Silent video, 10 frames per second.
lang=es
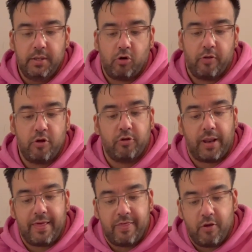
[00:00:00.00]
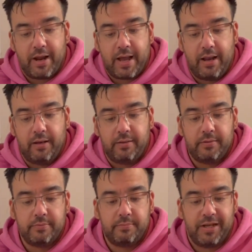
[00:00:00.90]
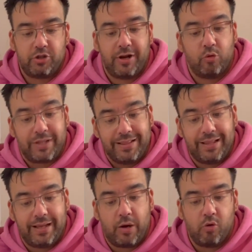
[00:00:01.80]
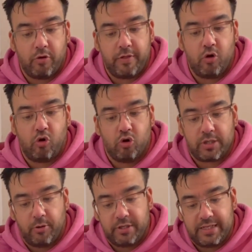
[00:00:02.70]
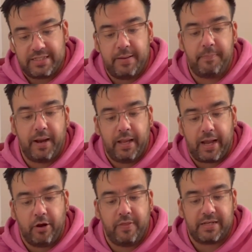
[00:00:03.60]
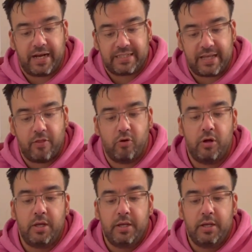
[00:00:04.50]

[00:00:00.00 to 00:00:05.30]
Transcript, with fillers: Cocido tradicional, versión auténtica, un cocido con los sabores de siempre, ligero y desgrasado,